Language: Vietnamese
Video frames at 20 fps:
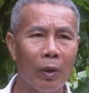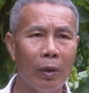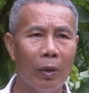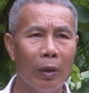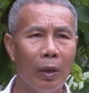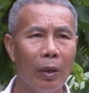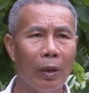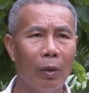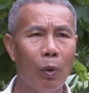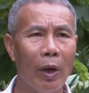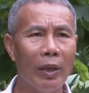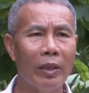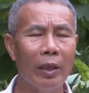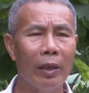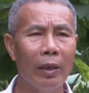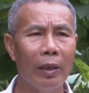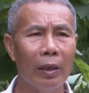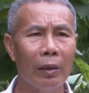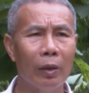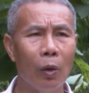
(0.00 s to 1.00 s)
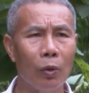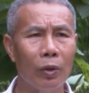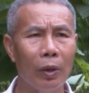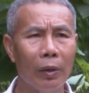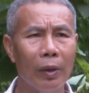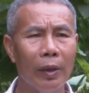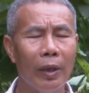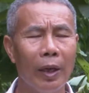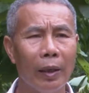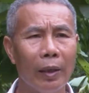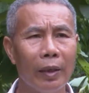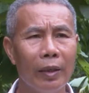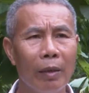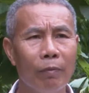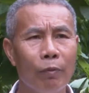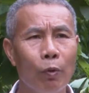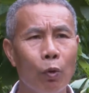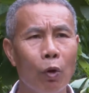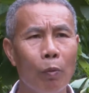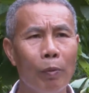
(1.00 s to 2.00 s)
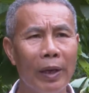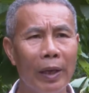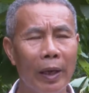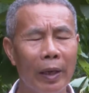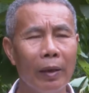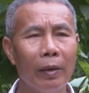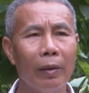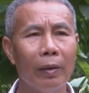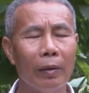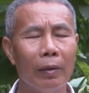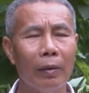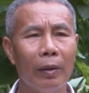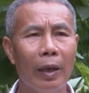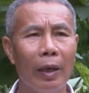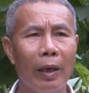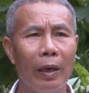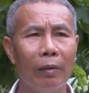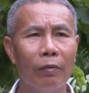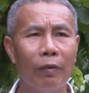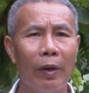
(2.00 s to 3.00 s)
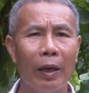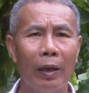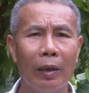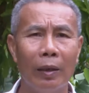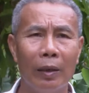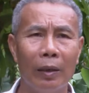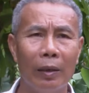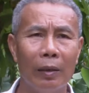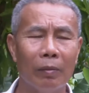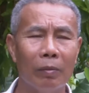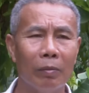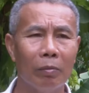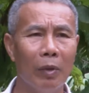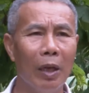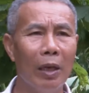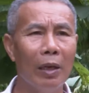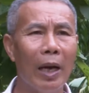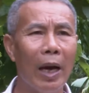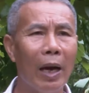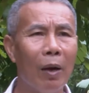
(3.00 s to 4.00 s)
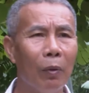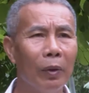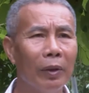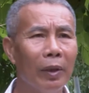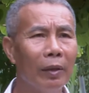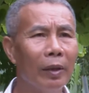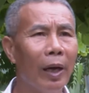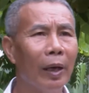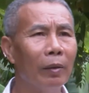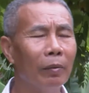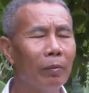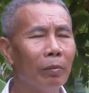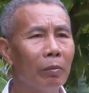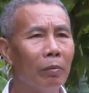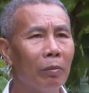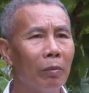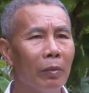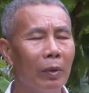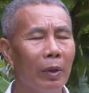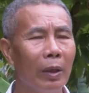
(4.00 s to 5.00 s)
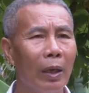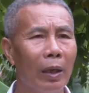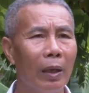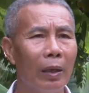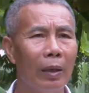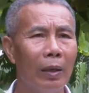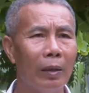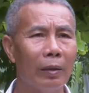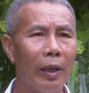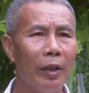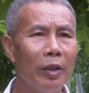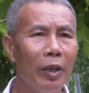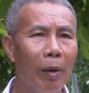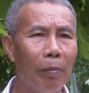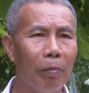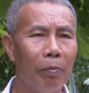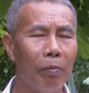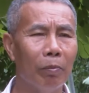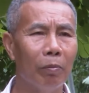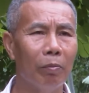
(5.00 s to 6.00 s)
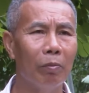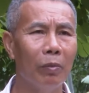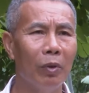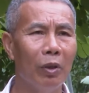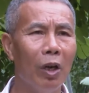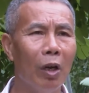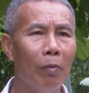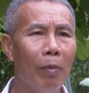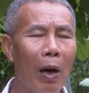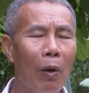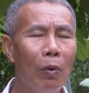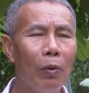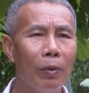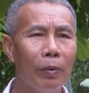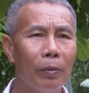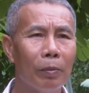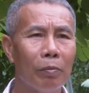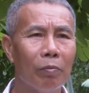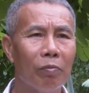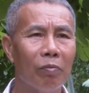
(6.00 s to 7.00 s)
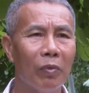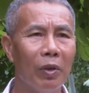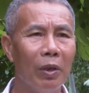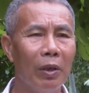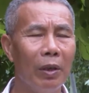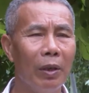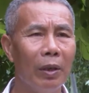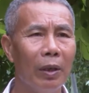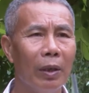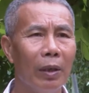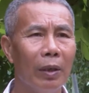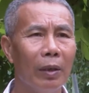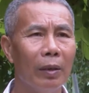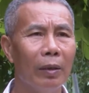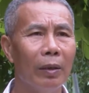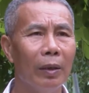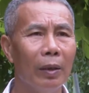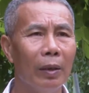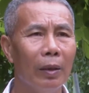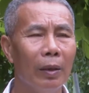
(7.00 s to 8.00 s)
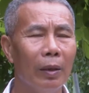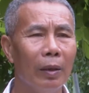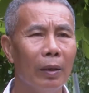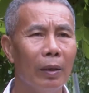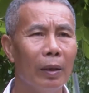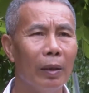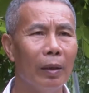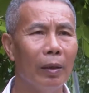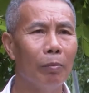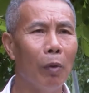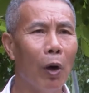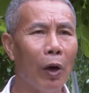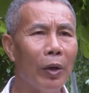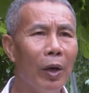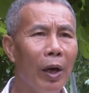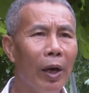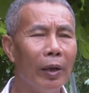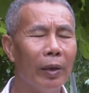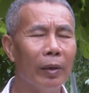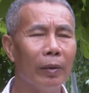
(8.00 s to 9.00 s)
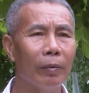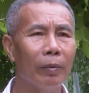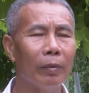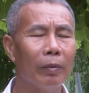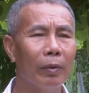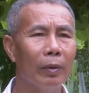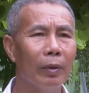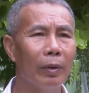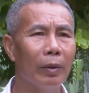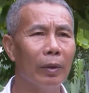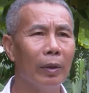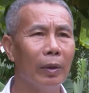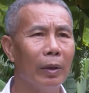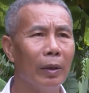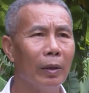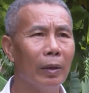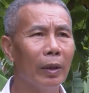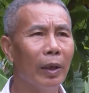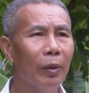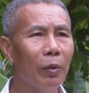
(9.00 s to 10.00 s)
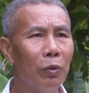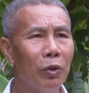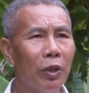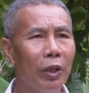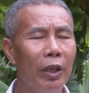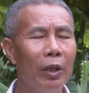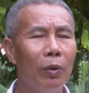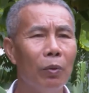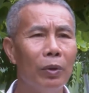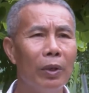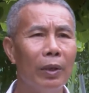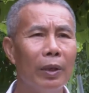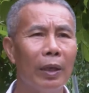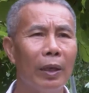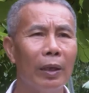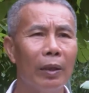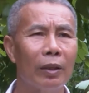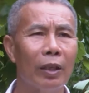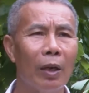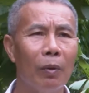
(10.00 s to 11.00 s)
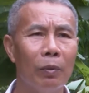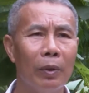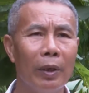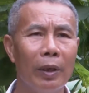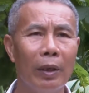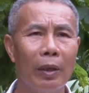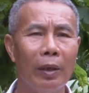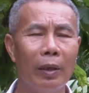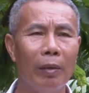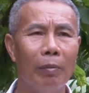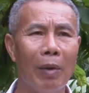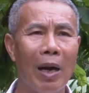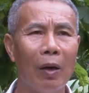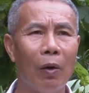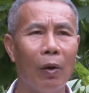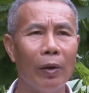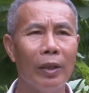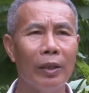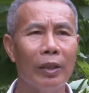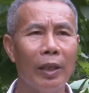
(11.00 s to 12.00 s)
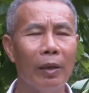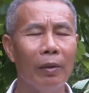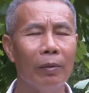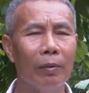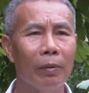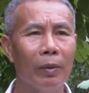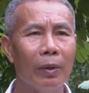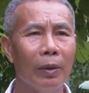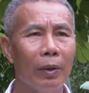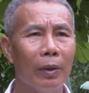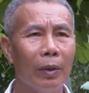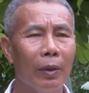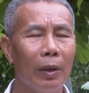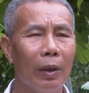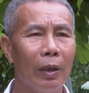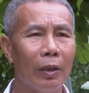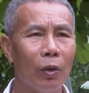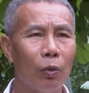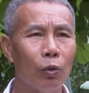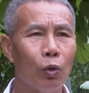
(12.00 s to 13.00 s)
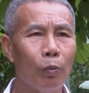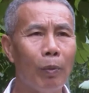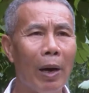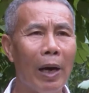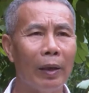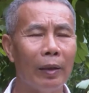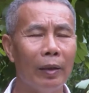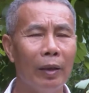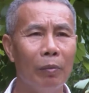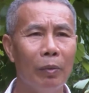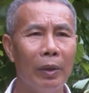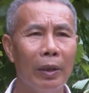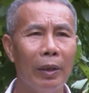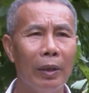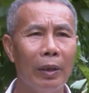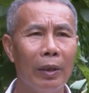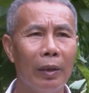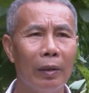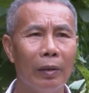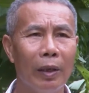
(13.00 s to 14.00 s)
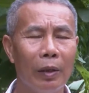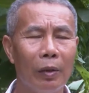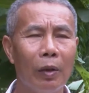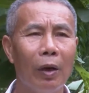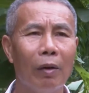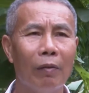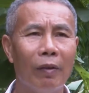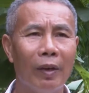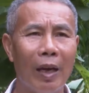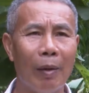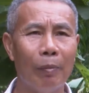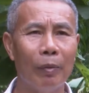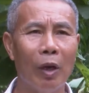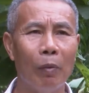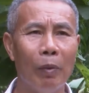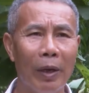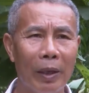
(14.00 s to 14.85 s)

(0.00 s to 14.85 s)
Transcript: quá trình tổ chức thực hiện cái nhiệm vụ của mình ấy là phải là nâng cao cái tinh thần là trách nhiệm gương mẫu thì ờ, ờ, mọi người ờ, các đồng chí cũng như là trong cái bà con nhân dân trong thôn bản thì mới tin tưởng và làm theo